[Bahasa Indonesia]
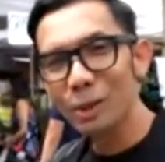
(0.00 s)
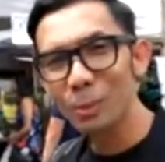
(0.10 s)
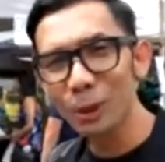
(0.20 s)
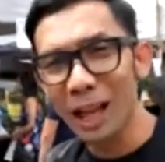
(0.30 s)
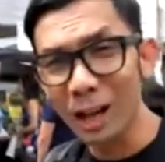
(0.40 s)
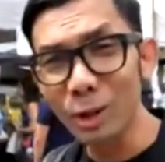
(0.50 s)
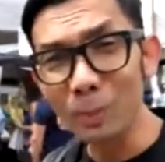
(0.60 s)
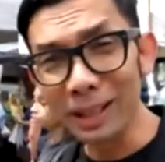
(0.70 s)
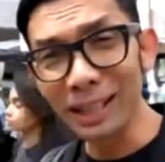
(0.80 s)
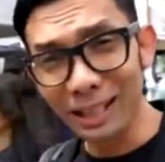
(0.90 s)
rumput gandum
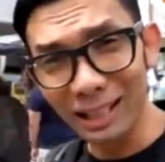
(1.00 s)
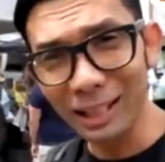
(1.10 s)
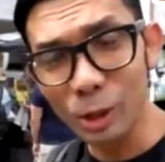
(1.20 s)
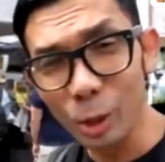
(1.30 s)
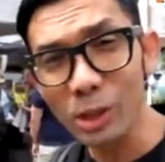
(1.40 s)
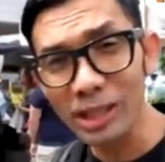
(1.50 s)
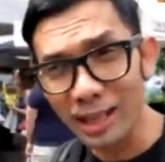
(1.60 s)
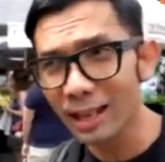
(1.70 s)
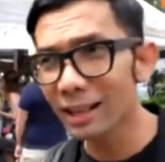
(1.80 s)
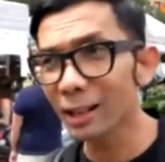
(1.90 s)
ini
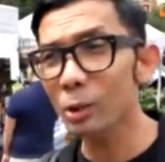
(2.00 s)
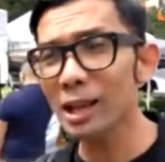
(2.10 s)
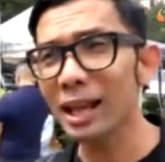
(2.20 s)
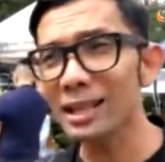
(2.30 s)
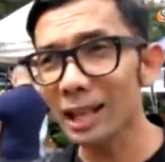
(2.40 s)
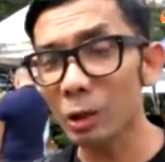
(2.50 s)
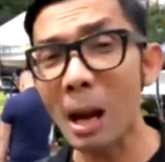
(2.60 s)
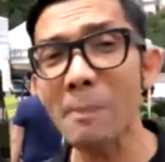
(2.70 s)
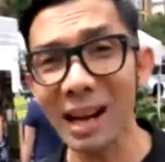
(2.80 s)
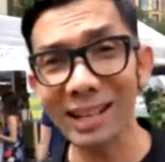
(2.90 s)
jusnya itu salah satu
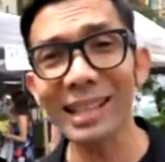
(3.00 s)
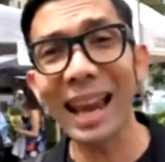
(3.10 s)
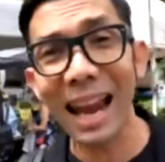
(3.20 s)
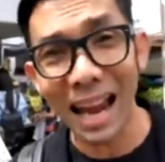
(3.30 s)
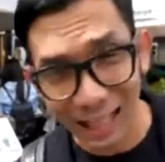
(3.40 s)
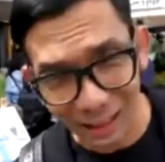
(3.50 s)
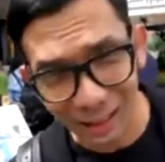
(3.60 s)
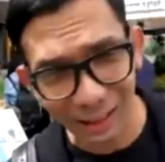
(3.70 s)
yang paling sehat